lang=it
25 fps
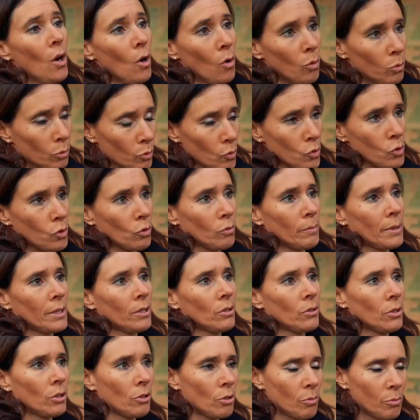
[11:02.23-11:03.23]
Uno
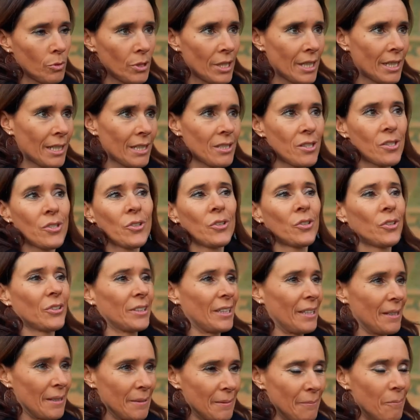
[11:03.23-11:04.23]
strumento di
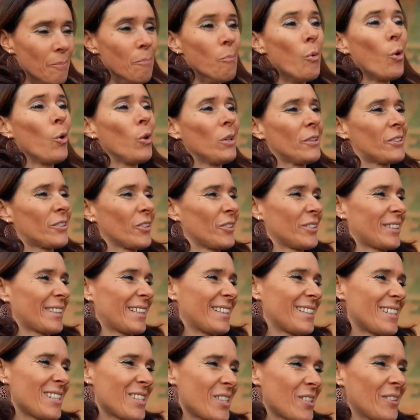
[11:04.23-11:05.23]
comunicazione molto
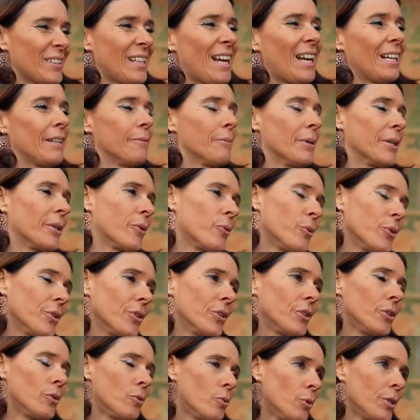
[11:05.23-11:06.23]
tradizionale ma
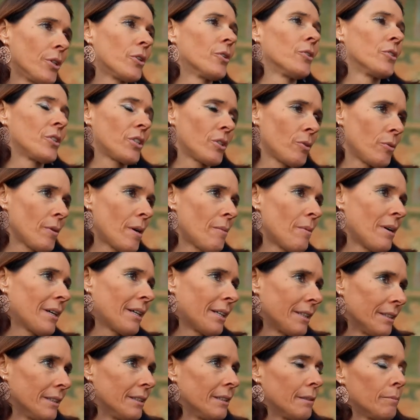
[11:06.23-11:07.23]
in cui continuiamo a
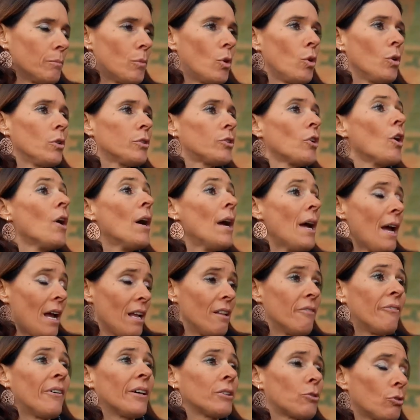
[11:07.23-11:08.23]
credere molto è
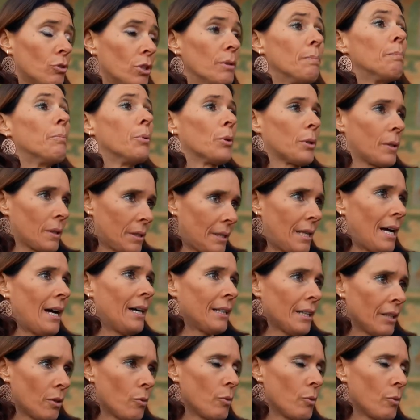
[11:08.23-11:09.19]
il fatto di portare